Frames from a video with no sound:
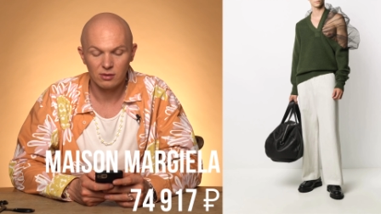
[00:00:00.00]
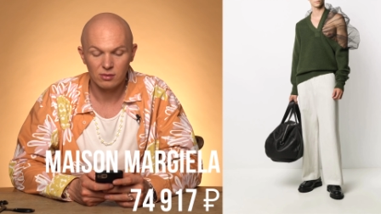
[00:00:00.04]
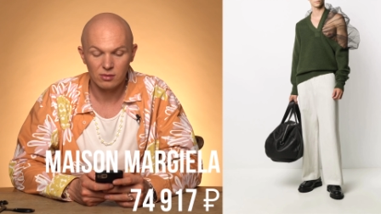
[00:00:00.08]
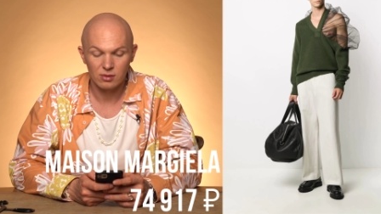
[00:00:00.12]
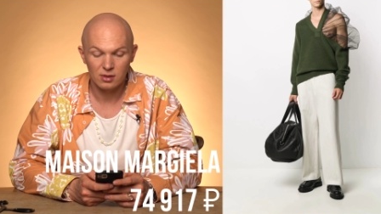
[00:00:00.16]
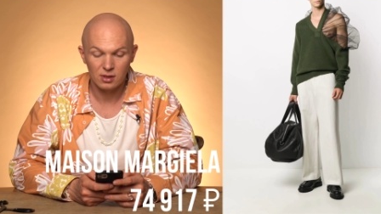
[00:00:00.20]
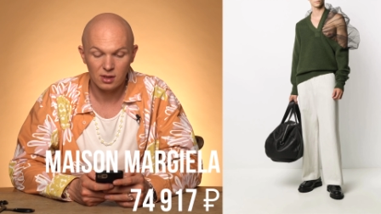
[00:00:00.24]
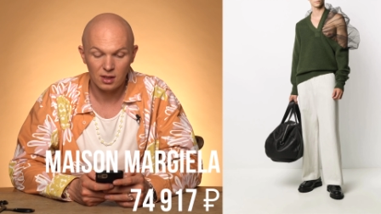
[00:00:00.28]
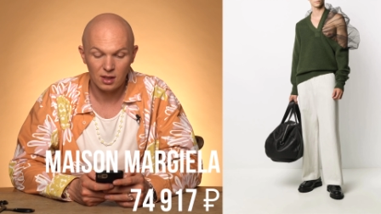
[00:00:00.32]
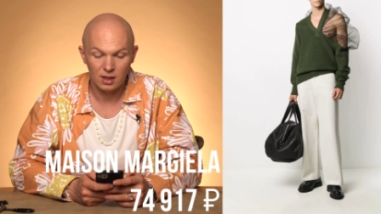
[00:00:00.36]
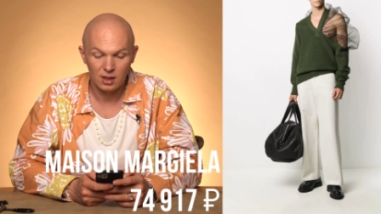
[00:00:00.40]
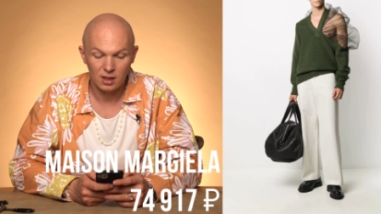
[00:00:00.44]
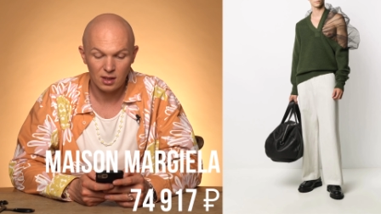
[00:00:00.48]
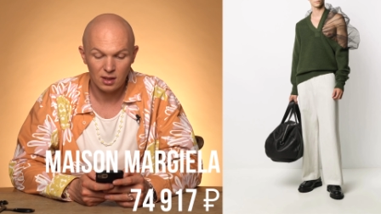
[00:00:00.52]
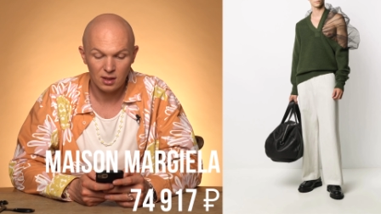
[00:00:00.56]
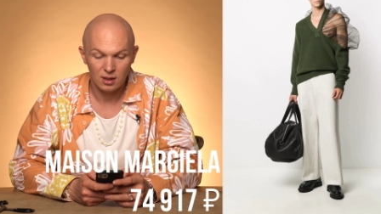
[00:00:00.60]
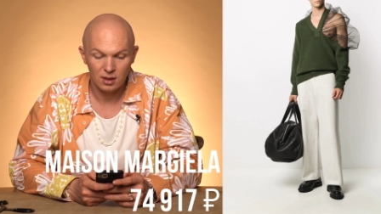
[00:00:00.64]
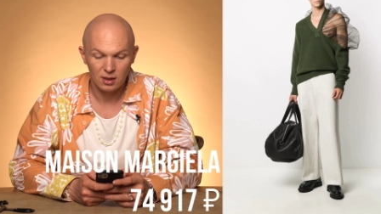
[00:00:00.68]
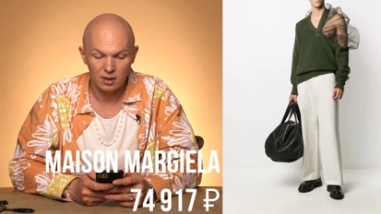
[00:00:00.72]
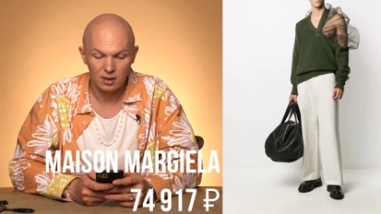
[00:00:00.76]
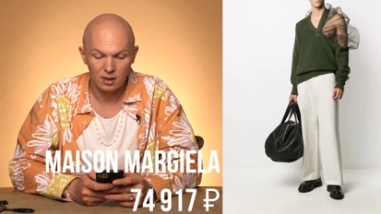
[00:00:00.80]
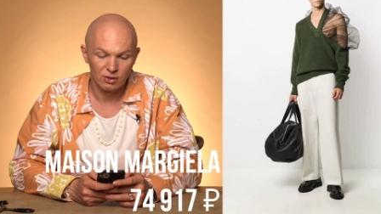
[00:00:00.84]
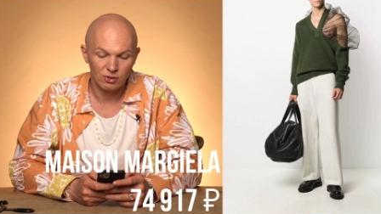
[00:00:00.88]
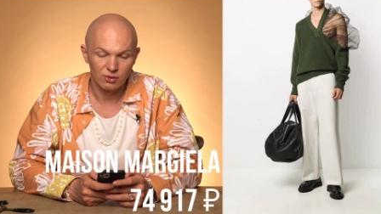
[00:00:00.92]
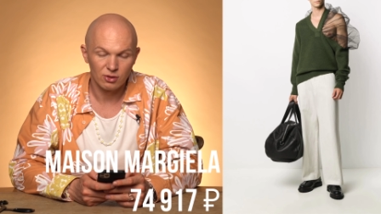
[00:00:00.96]
куска,
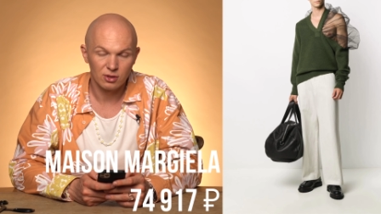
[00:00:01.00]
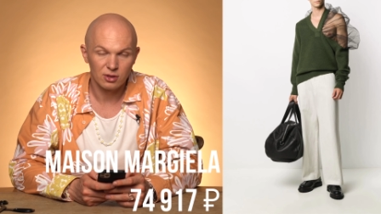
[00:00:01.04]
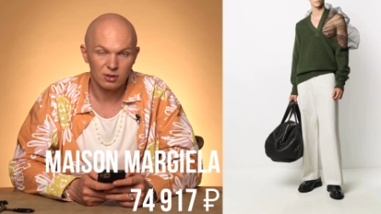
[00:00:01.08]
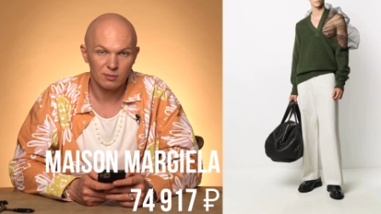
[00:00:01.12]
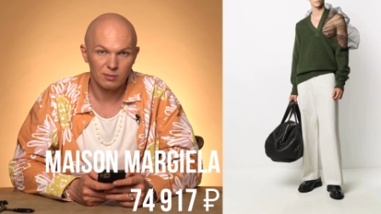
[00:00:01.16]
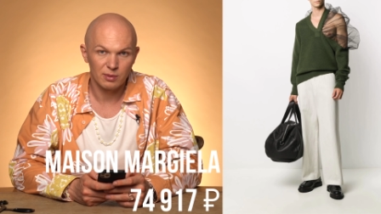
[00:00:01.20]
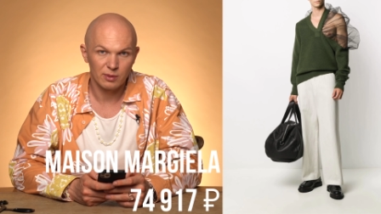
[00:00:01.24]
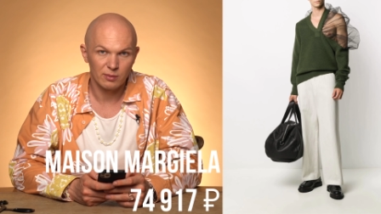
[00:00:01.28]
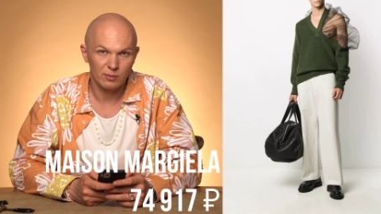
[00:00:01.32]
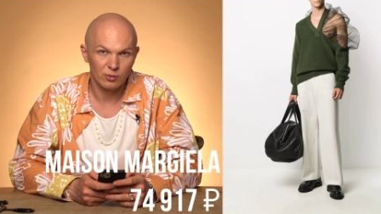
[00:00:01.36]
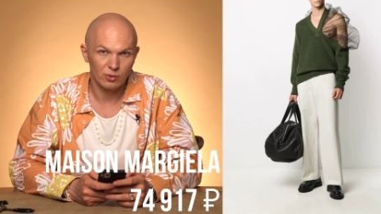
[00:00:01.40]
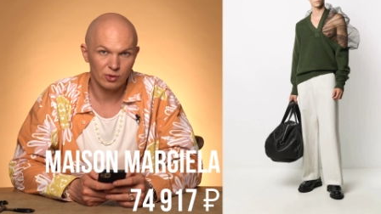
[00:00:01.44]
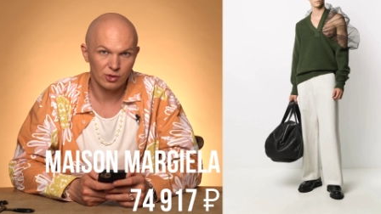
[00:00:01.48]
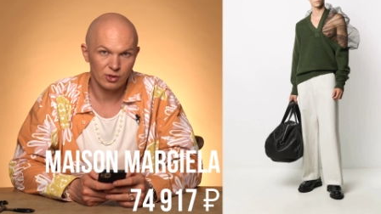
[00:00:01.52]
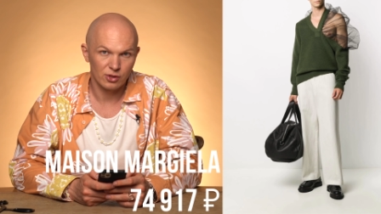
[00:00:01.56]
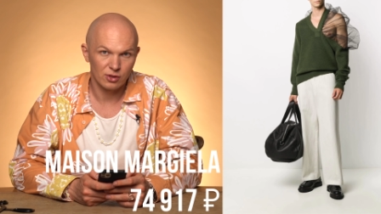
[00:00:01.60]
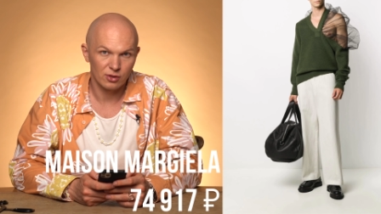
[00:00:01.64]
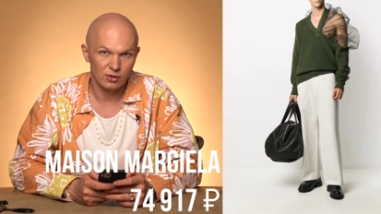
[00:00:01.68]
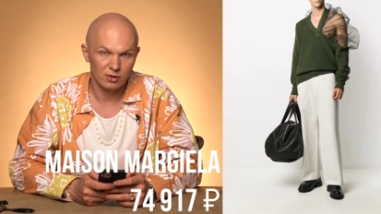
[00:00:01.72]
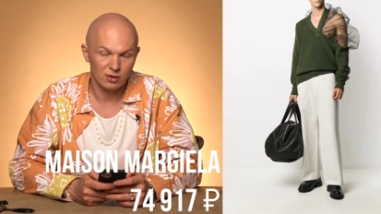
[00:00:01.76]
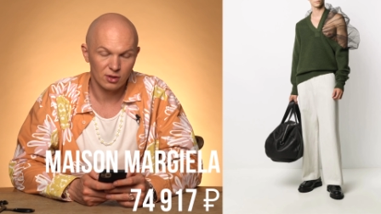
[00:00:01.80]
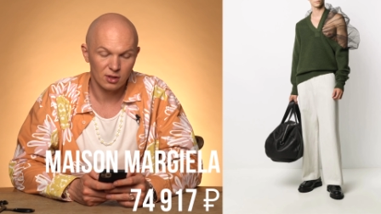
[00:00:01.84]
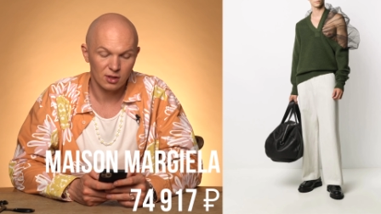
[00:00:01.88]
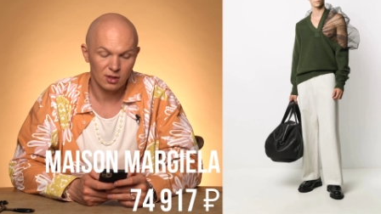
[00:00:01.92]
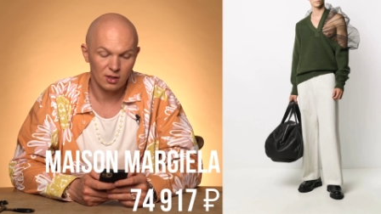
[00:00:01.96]
но это прям
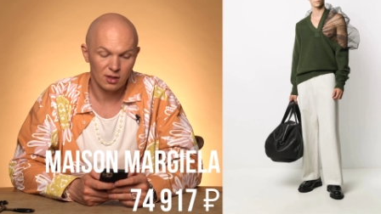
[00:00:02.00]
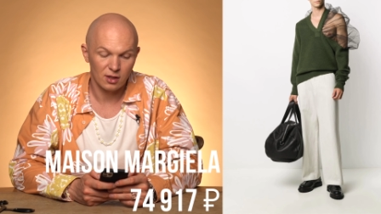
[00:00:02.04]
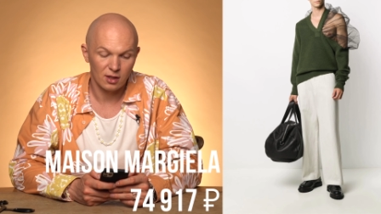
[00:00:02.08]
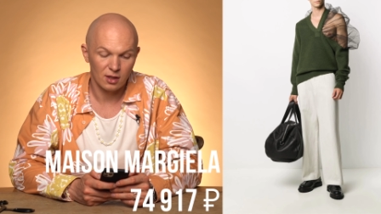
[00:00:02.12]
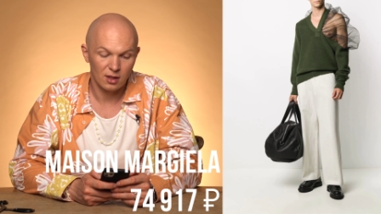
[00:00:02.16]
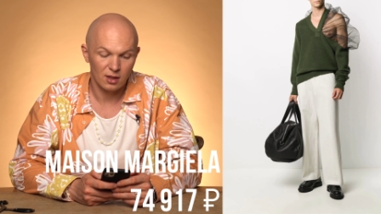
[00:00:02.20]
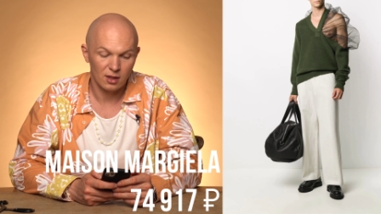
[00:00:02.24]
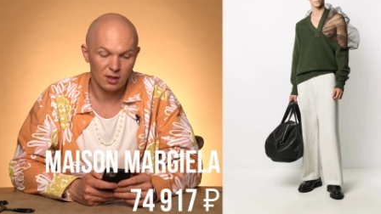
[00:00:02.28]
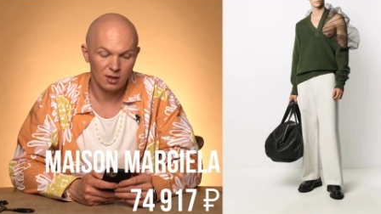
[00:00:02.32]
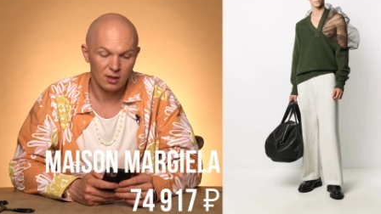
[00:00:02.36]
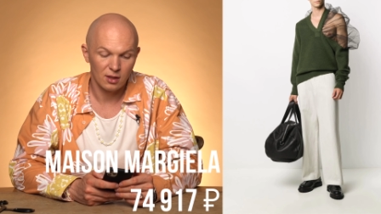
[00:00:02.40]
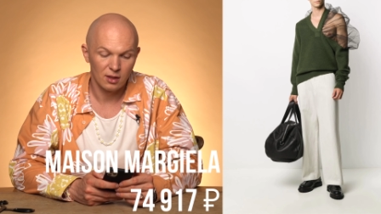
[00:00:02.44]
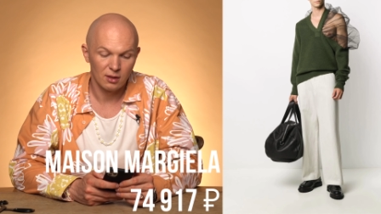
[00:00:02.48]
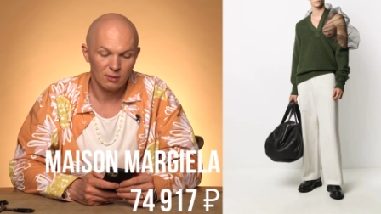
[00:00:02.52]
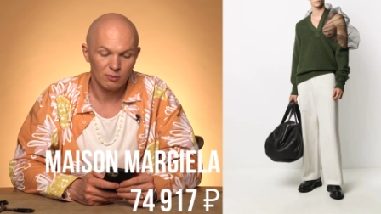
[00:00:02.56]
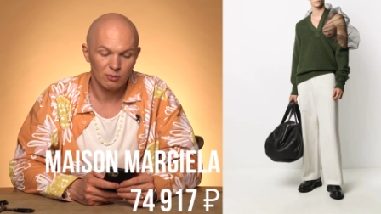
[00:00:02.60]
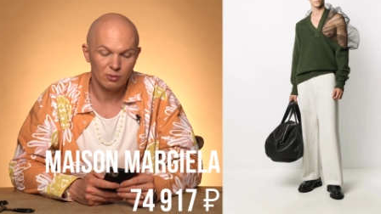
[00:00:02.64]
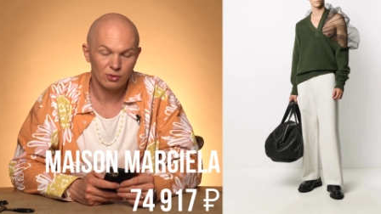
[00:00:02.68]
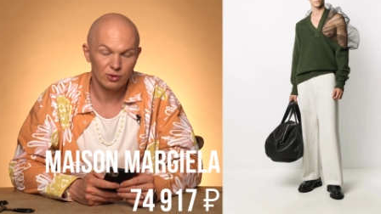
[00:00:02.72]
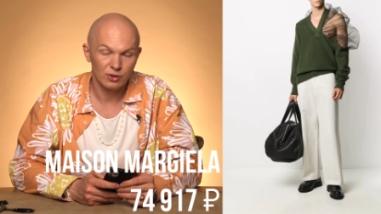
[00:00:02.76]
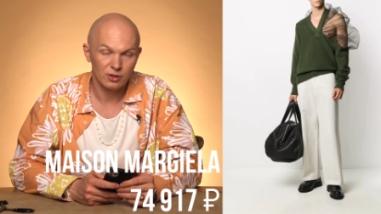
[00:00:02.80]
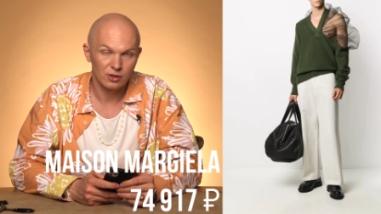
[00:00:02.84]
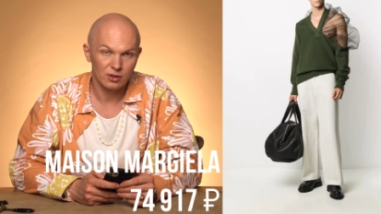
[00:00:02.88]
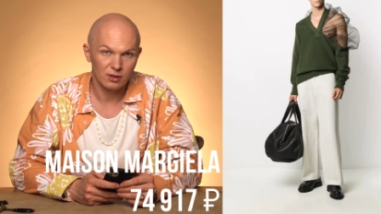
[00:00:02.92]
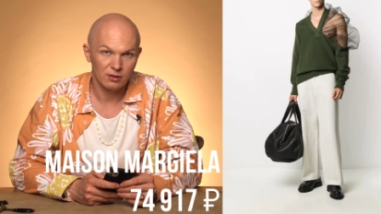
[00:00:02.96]
очень для
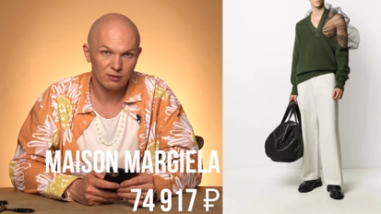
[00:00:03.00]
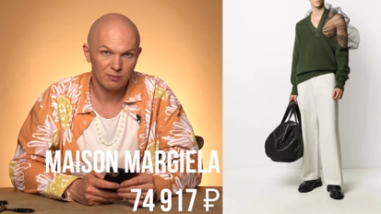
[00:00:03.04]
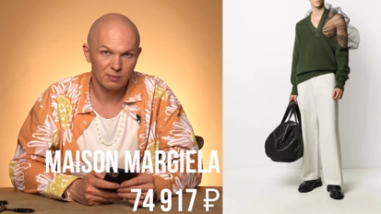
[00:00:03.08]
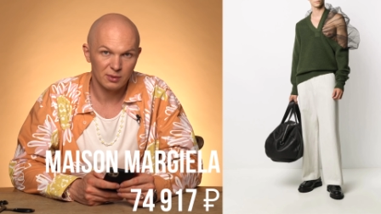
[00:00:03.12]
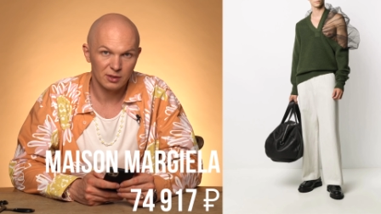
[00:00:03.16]
модников,